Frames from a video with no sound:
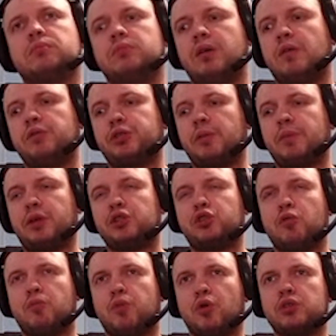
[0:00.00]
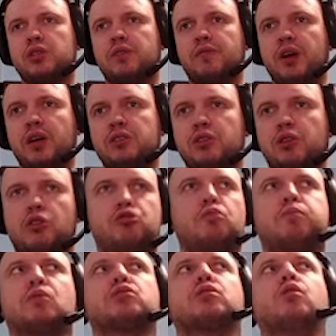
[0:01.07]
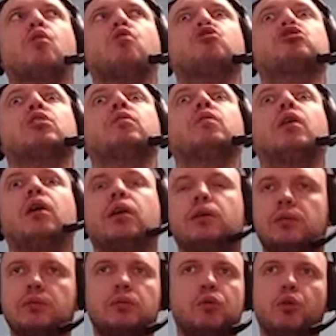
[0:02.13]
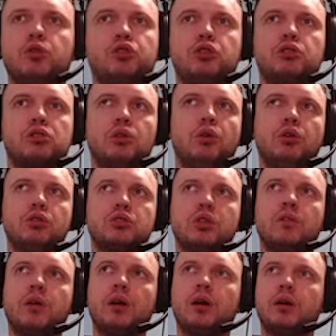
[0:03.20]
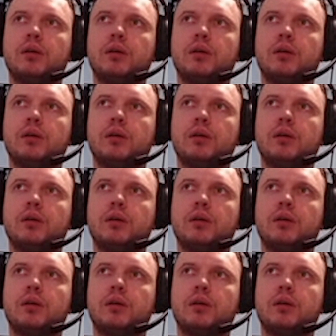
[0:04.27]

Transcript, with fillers: Я вообще-то прошел босса в Айзеке, типа сложного. Очень сложного.